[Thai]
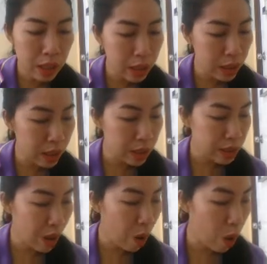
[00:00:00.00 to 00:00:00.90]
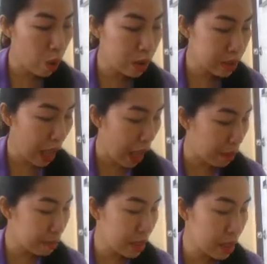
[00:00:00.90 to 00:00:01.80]
นึ่งสองสาม
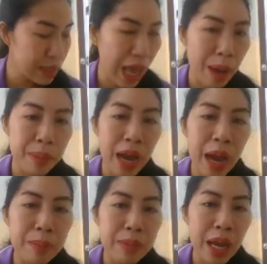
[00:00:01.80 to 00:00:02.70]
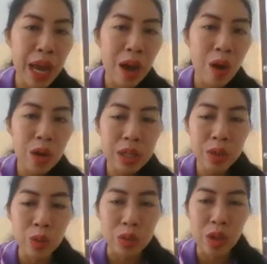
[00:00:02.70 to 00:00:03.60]
มีสามคำนะคะข้อที่
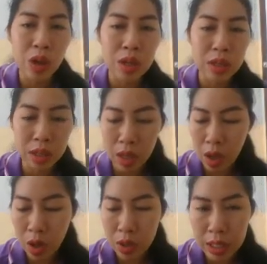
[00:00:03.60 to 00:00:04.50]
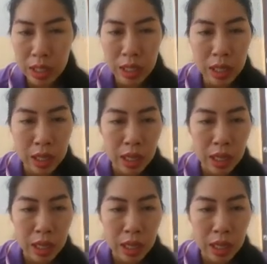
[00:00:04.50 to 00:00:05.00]
ถูกต้องคือข้อที่